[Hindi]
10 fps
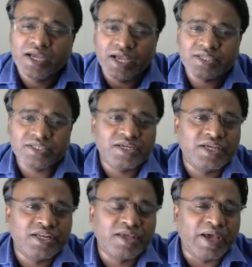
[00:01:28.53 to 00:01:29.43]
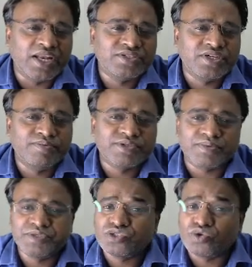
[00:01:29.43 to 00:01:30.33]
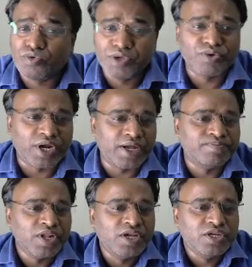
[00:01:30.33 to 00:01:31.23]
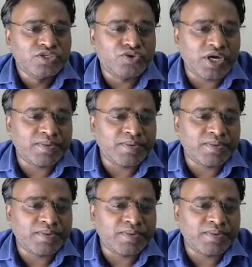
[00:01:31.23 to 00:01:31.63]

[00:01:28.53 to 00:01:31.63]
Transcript: एज ए इनकी बैलेंस शीट में सब चीज़ शो भी हो रहा है सो अगर हम